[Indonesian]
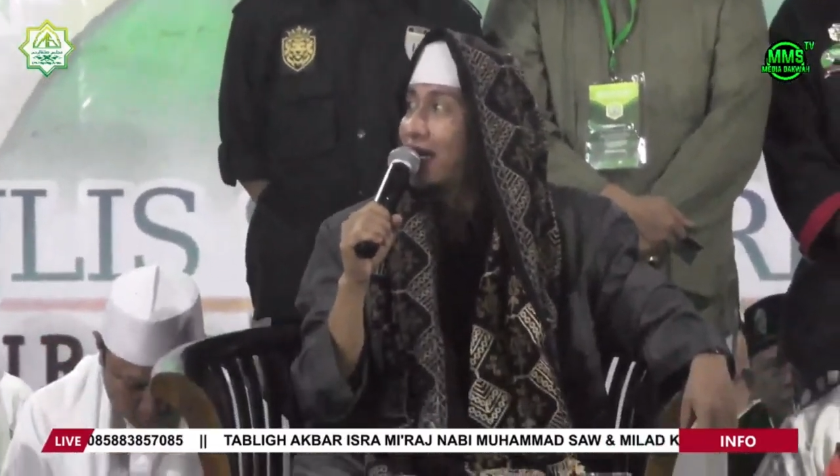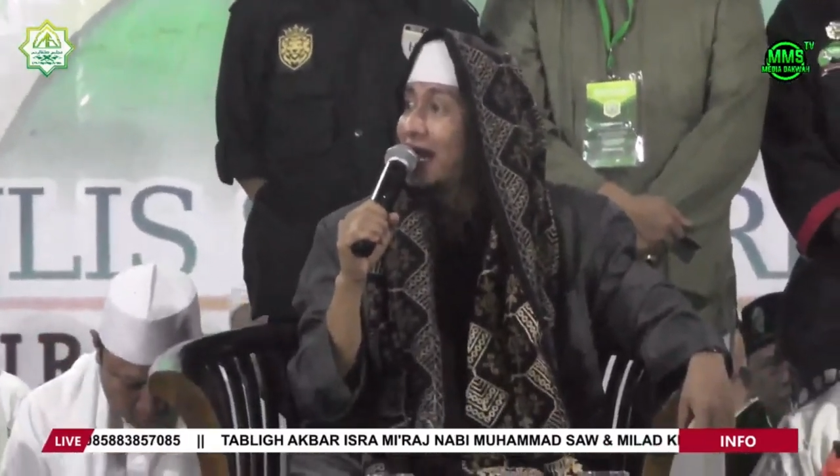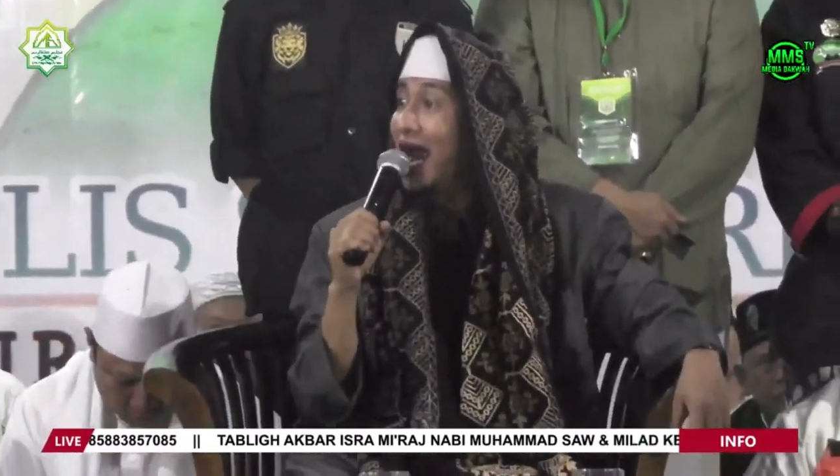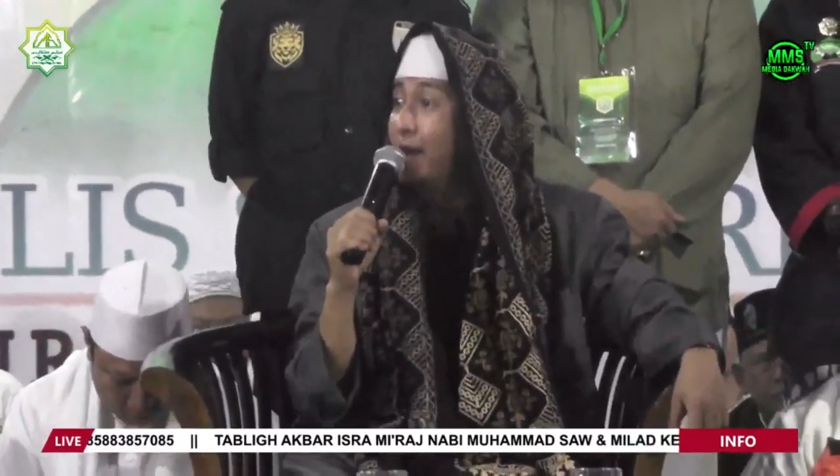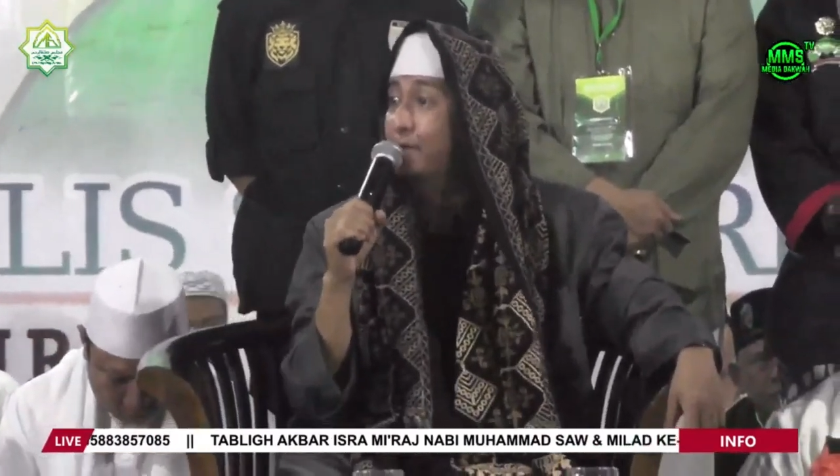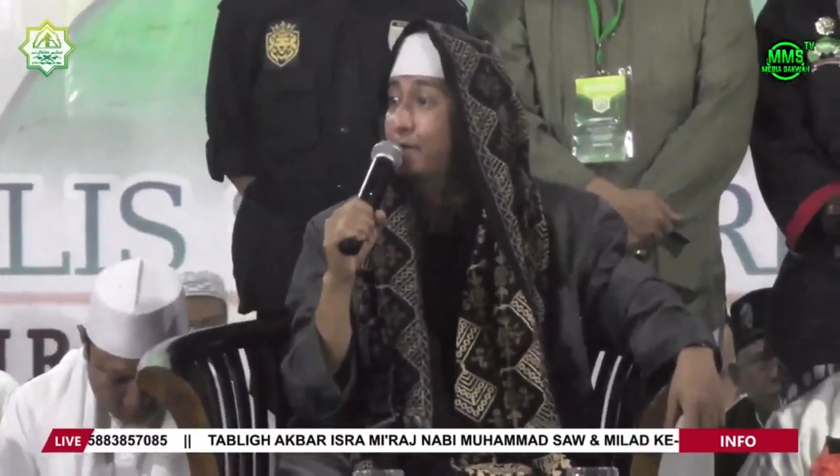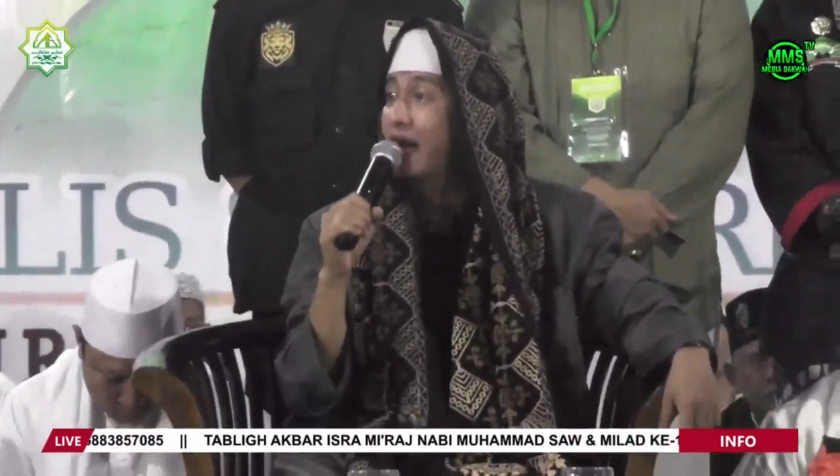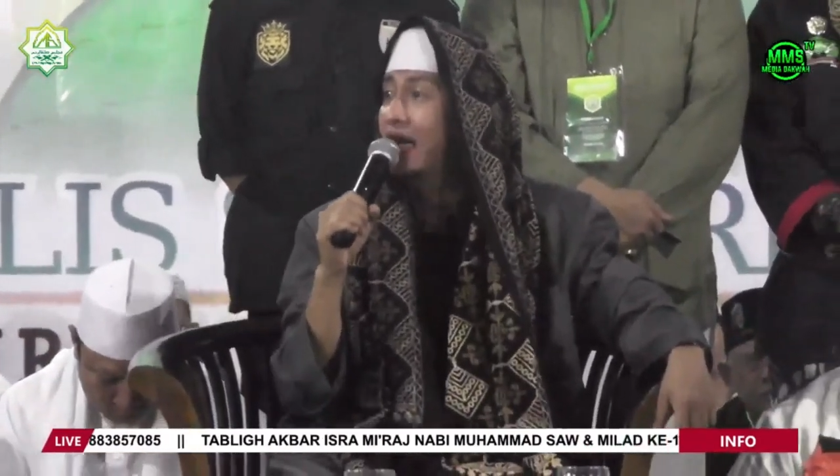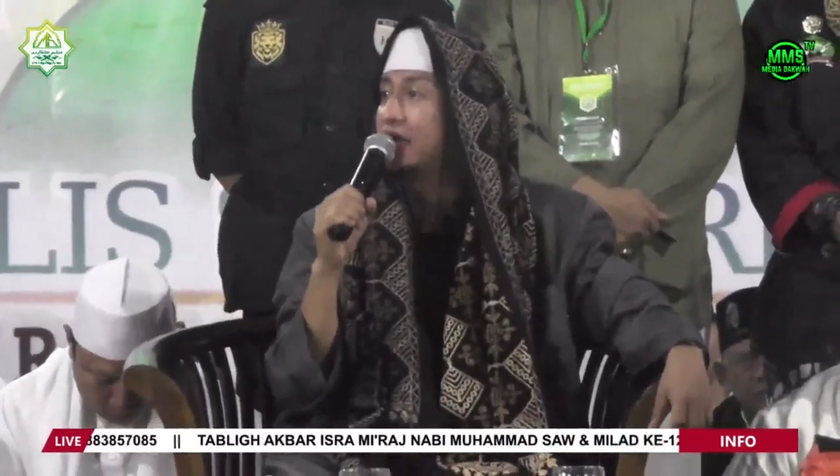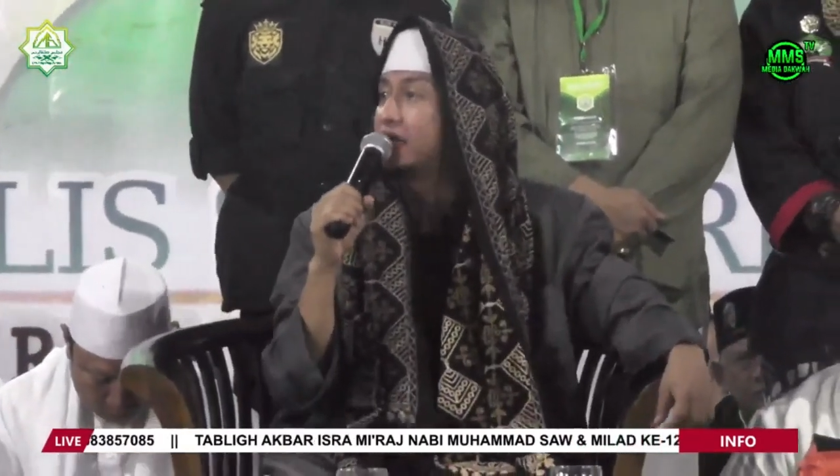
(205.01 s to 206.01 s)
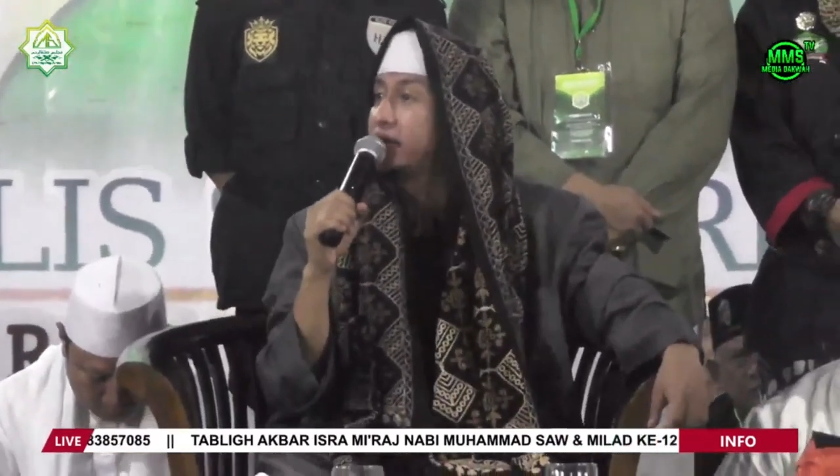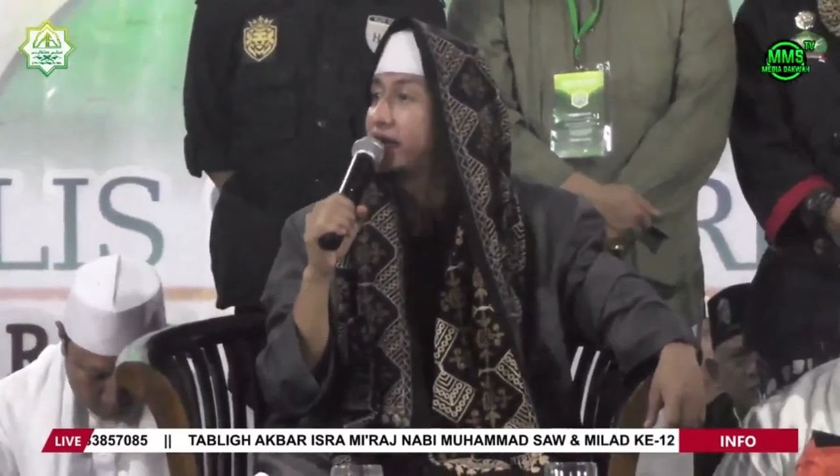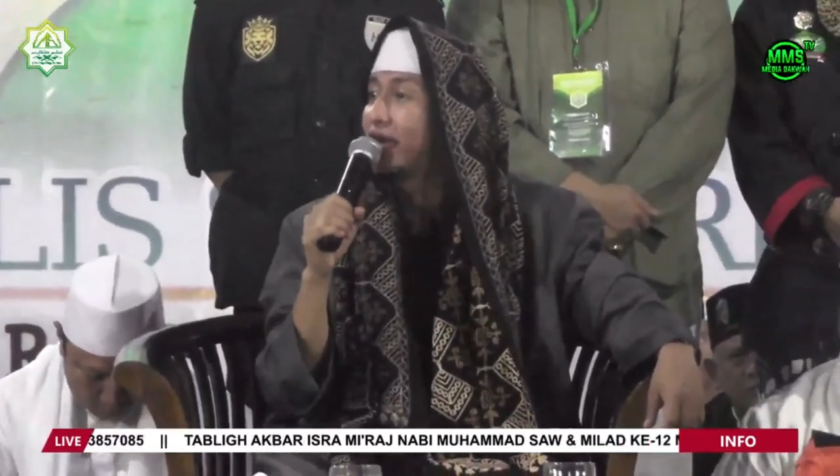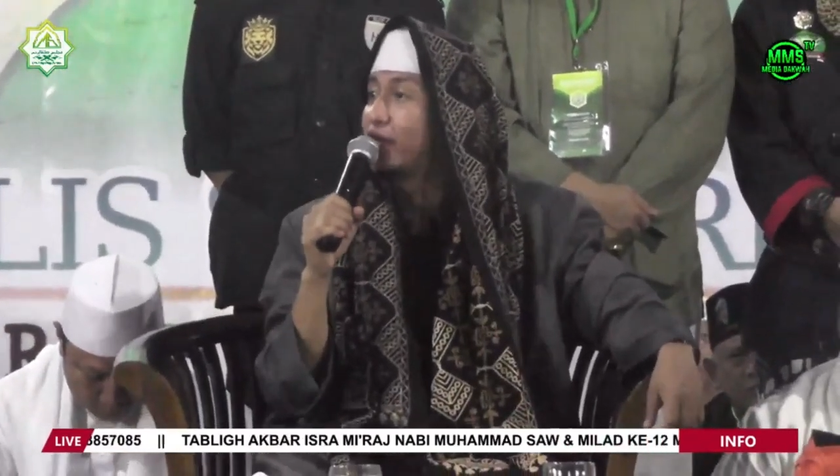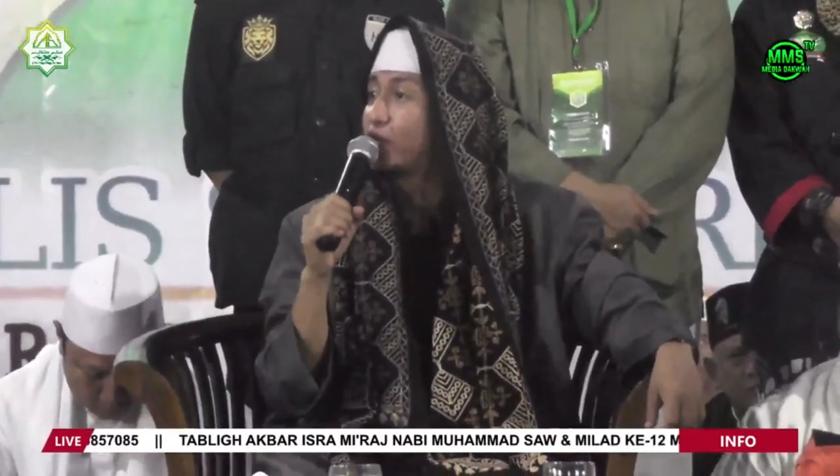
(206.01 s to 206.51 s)
hamba
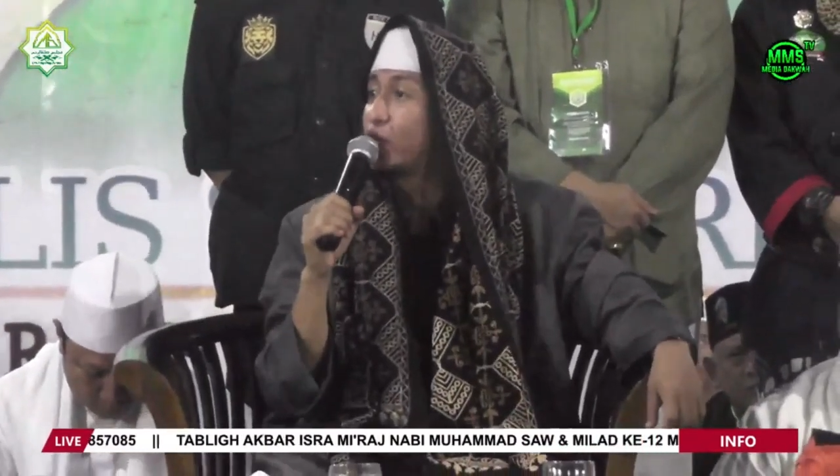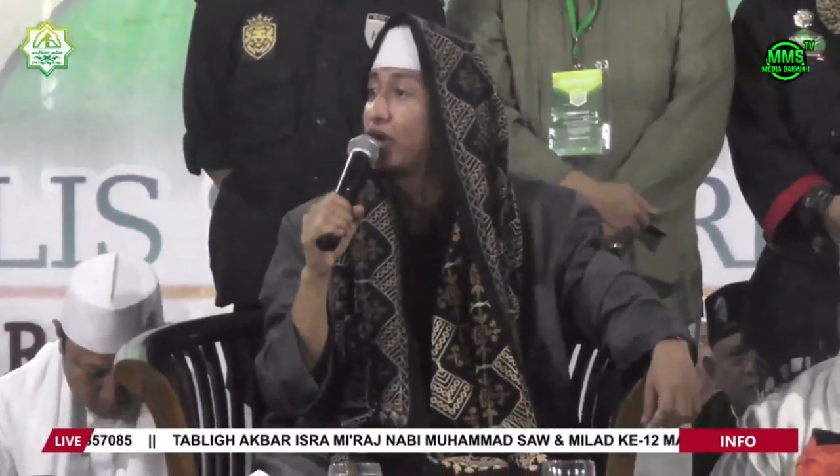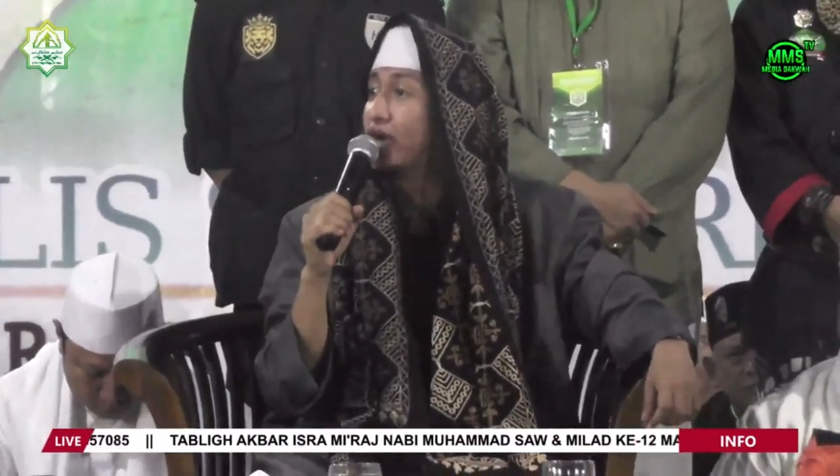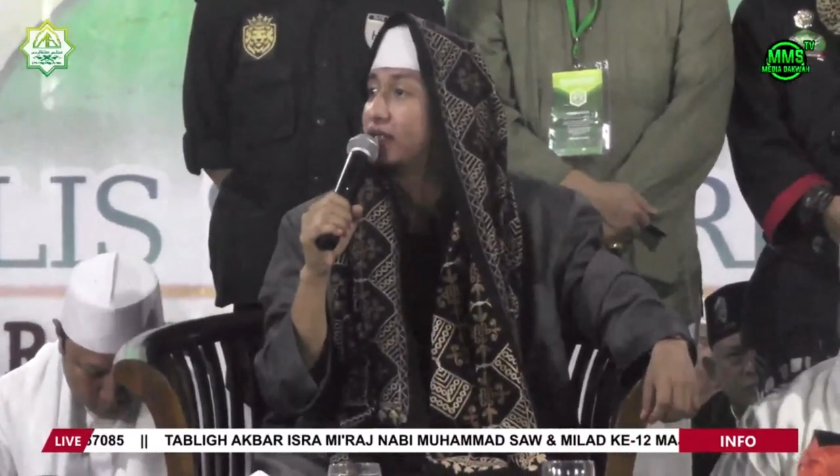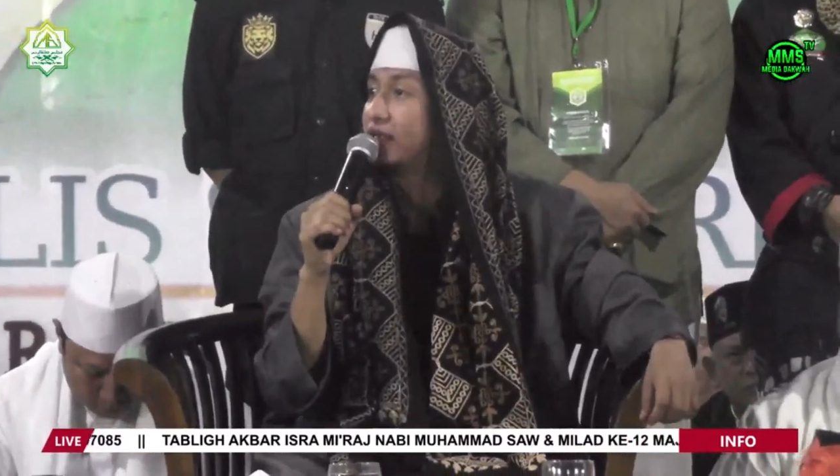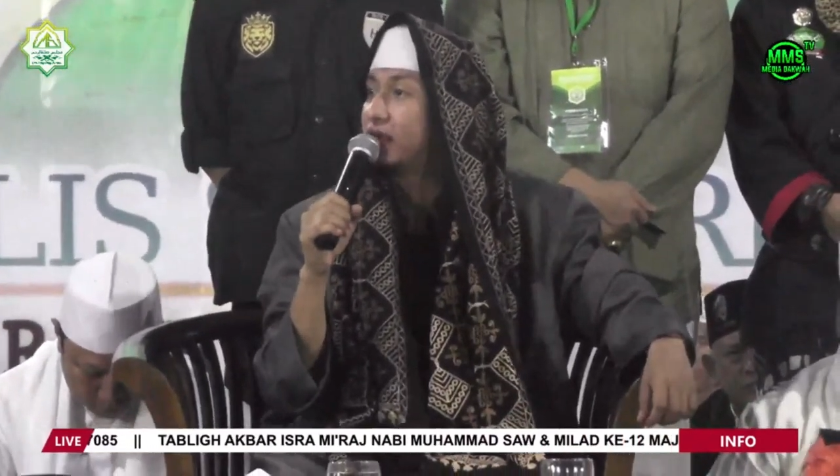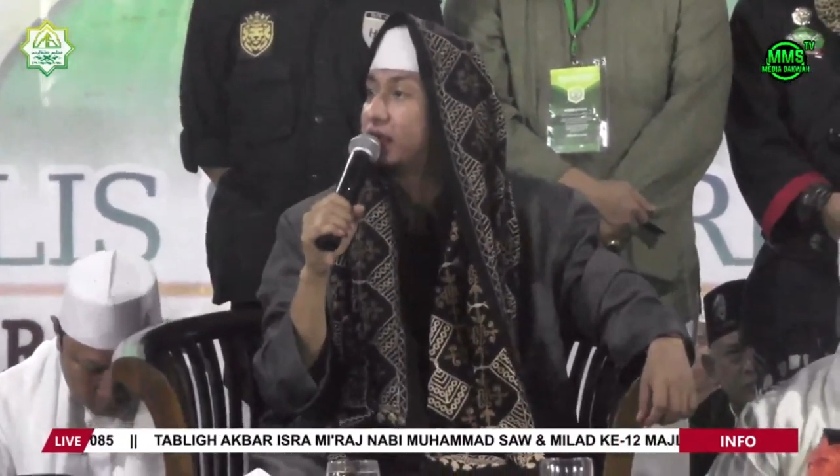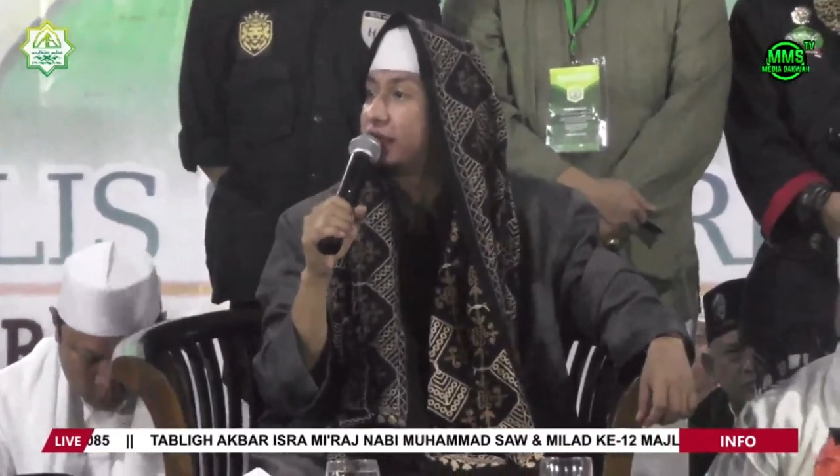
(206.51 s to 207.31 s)
dengan Tuhannya.